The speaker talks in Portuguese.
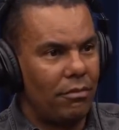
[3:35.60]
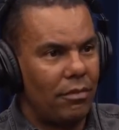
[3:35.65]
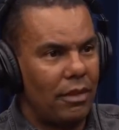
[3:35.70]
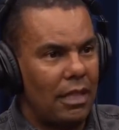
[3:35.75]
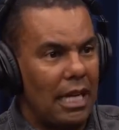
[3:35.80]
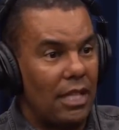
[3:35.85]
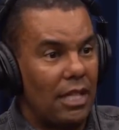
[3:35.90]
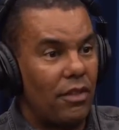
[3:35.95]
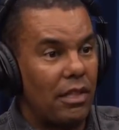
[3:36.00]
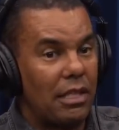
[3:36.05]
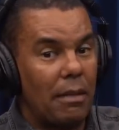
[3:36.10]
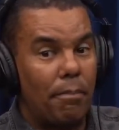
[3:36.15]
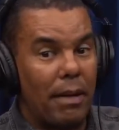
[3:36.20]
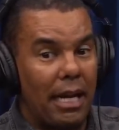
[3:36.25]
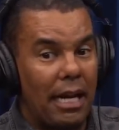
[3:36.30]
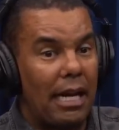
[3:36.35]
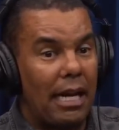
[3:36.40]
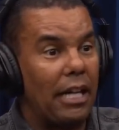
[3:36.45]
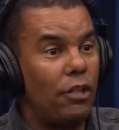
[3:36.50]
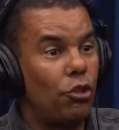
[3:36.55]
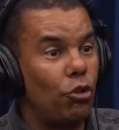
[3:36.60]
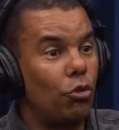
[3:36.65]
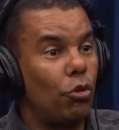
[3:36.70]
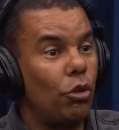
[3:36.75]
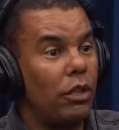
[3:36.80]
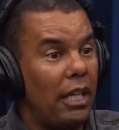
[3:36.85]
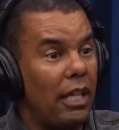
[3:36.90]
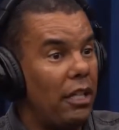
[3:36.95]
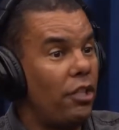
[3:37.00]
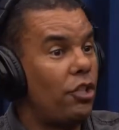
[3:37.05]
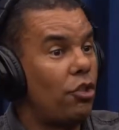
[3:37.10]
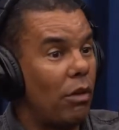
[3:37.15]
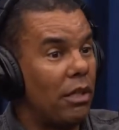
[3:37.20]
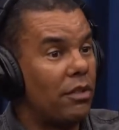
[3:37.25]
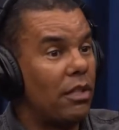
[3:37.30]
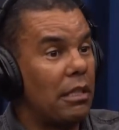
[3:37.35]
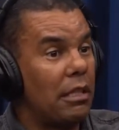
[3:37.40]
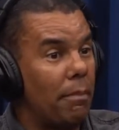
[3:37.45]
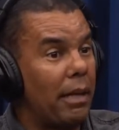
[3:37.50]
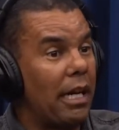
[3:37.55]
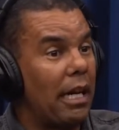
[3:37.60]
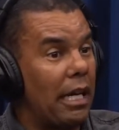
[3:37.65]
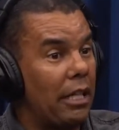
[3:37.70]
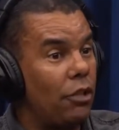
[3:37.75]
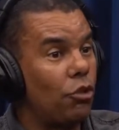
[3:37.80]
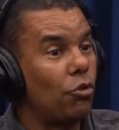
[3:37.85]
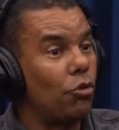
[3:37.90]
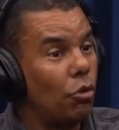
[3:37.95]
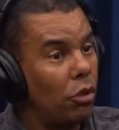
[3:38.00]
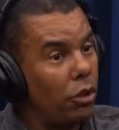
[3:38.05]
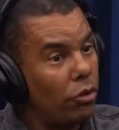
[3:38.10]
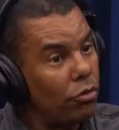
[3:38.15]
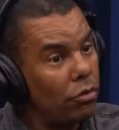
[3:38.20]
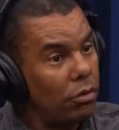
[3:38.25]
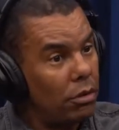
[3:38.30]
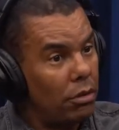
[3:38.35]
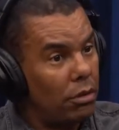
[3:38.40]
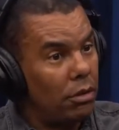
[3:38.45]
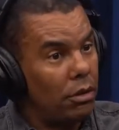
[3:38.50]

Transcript: Às vezes é para-raio de doido, religião às vezes é para-raio de doido.